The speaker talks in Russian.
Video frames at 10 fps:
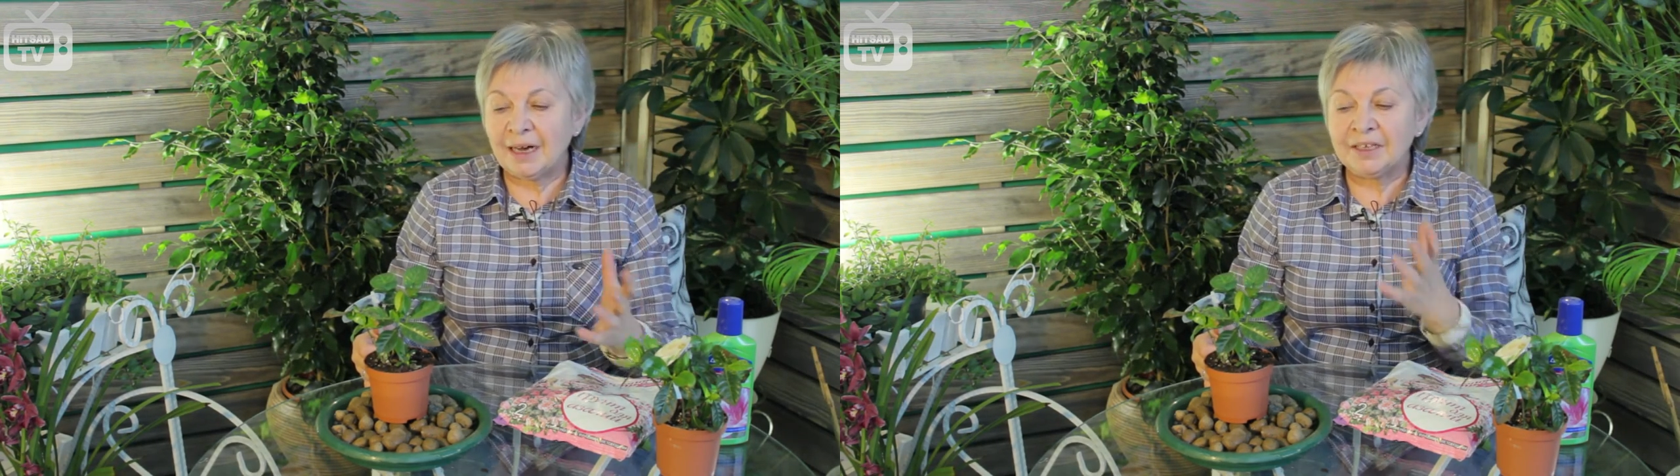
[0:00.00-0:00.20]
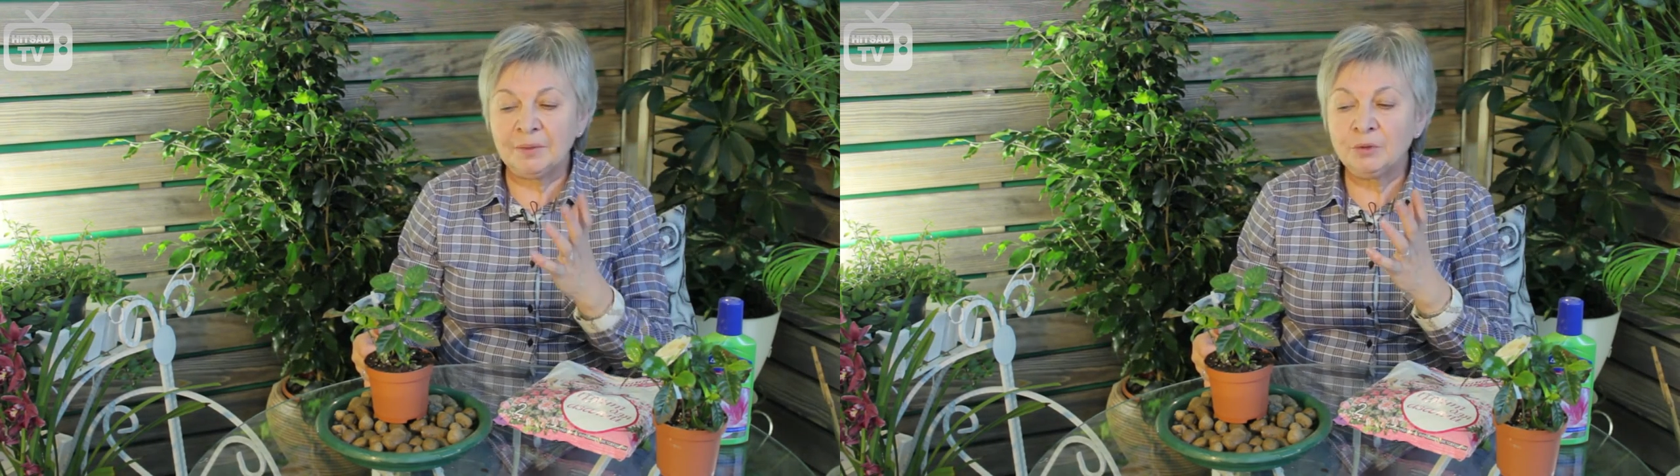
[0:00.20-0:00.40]

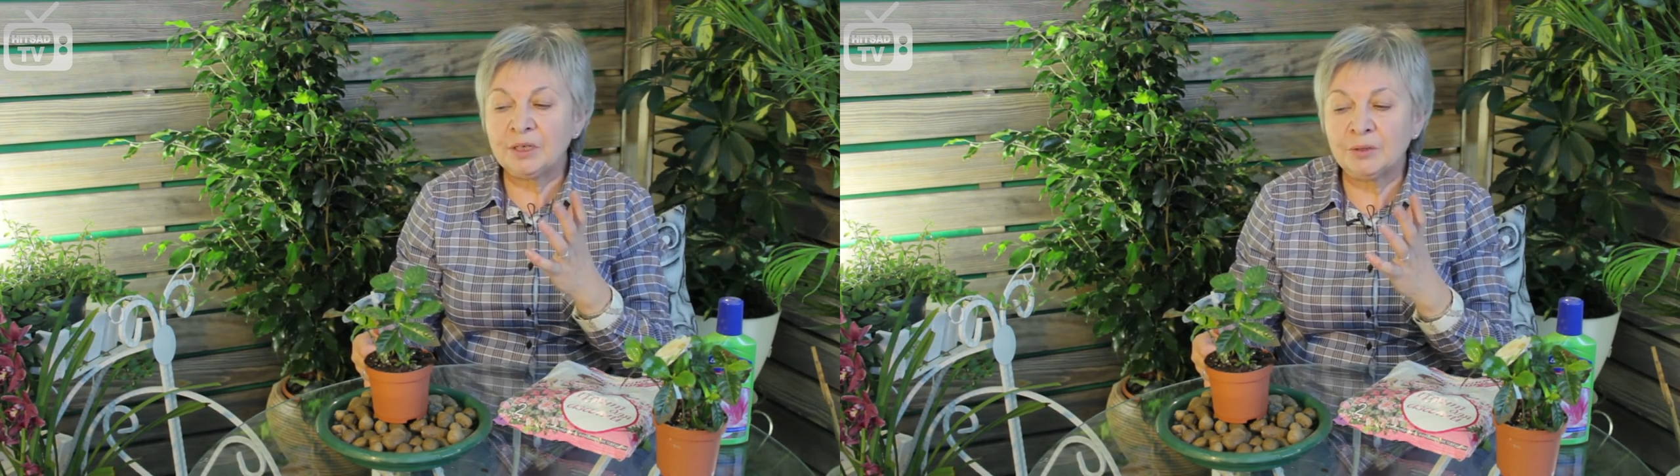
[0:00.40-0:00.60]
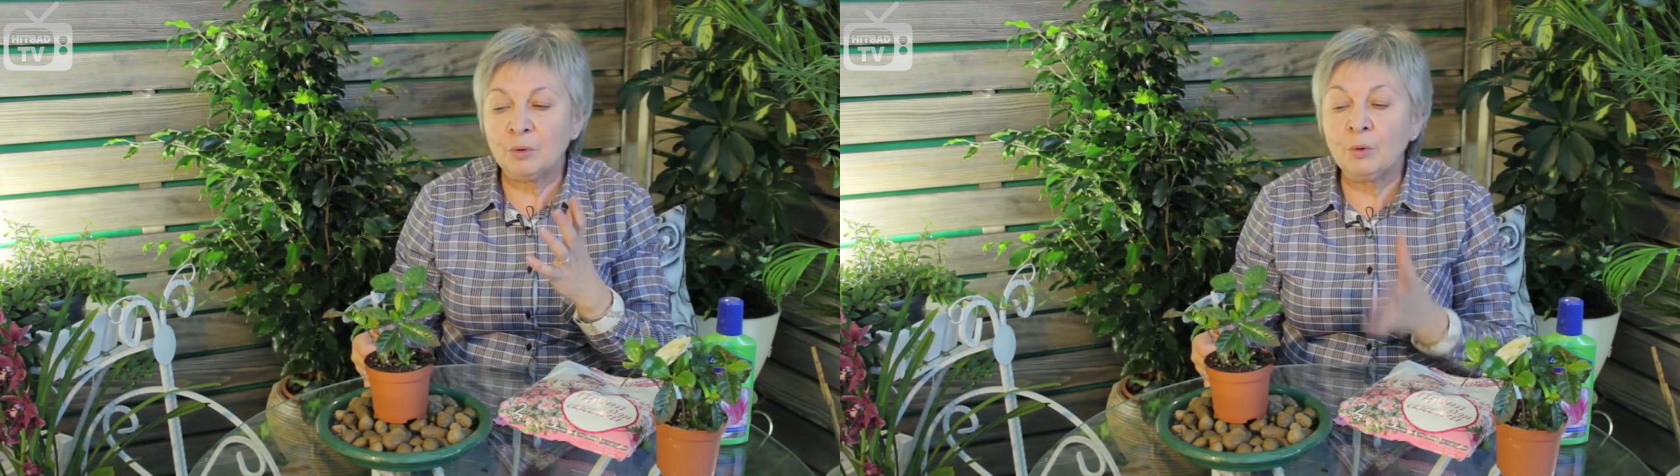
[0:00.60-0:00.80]
а ему
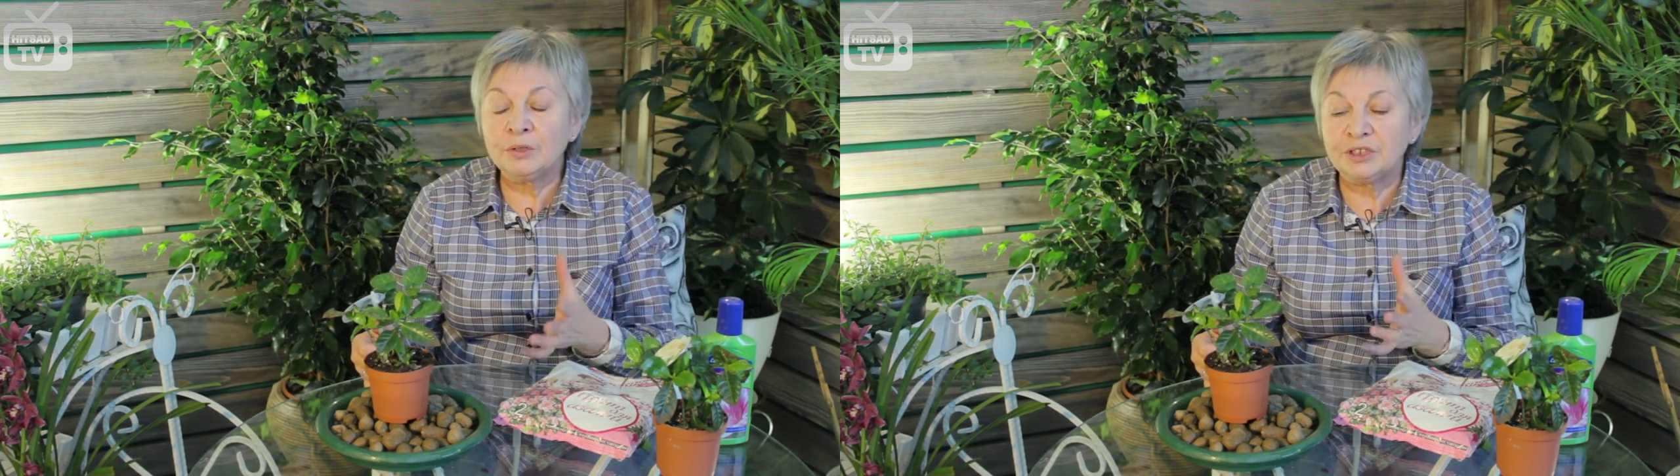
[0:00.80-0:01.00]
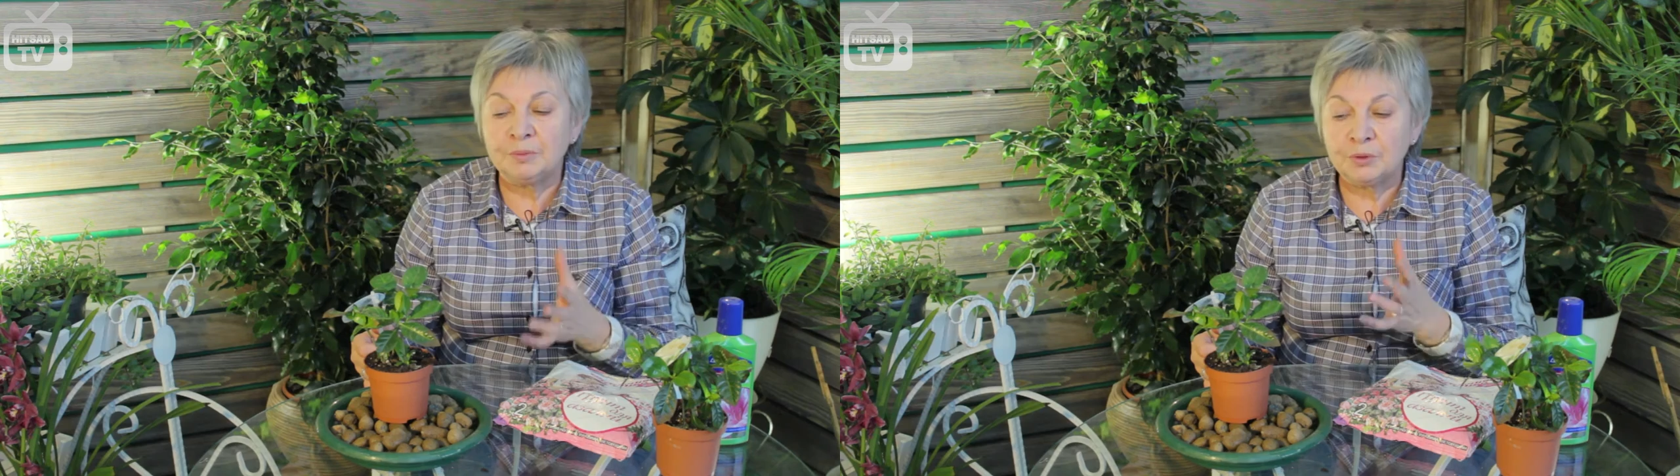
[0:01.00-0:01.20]
надо очень